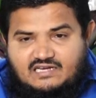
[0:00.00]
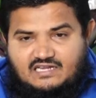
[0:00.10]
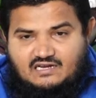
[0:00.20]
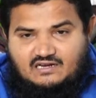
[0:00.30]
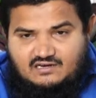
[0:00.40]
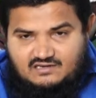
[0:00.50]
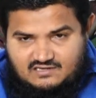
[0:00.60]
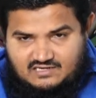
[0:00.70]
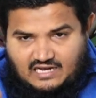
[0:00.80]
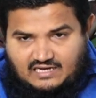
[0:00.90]
நீங்கள்
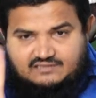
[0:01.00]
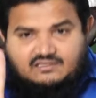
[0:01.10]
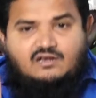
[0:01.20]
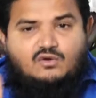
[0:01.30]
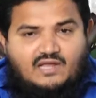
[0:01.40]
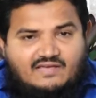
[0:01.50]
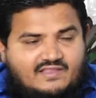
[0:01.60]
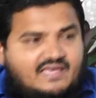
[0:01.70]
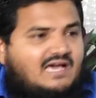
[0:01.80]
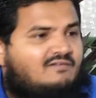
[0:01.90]
நரகத்தில்
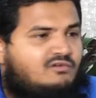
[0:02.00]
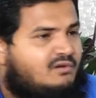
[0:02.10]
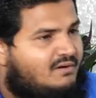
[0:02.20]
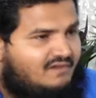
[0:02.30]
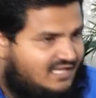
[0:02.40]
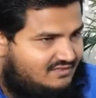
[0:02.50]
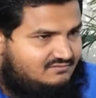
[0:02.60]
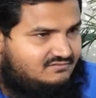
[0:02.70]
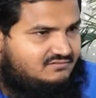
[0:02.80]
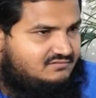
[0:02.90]
நுழைவதை அவர் விரும்பவில்லை
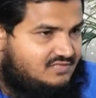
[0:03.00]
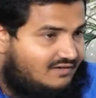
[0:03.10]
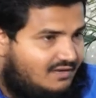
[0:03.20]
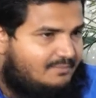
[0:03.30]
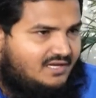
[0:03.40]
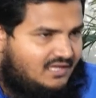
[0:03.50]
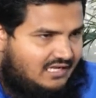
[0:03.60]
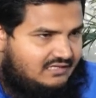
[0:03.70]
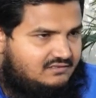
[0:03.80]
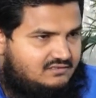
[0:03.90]

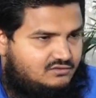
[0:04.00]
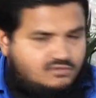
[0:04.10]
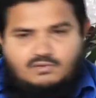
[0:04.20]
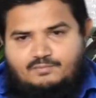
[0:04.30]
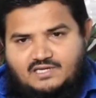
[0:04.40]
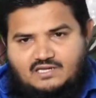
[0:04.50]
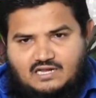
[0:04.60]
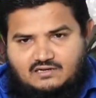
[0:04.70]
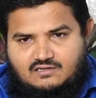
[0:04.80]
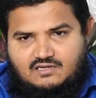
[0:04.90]
கவலைப்படுகிறார் துன்பப்படுகிறார்